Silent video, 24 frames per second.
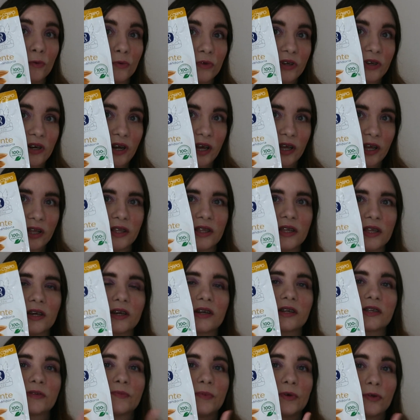nutrienti
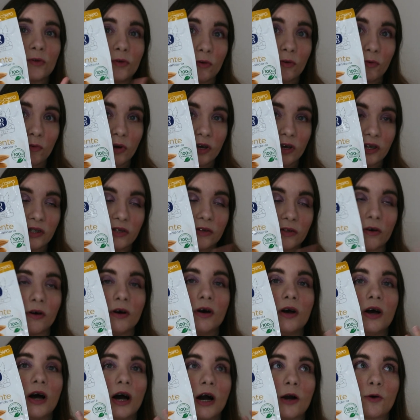rispetto a questo
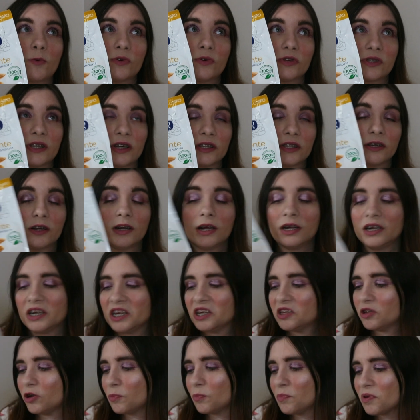acquistato alla
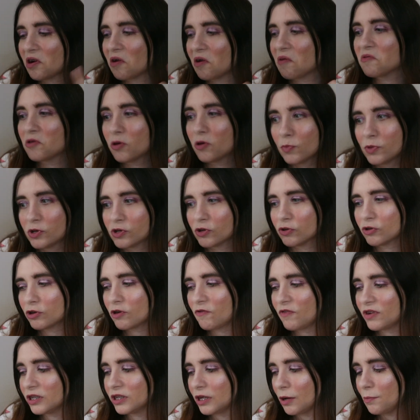Lidl però non mi sono
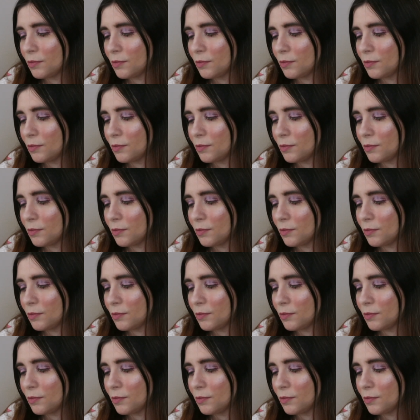trovata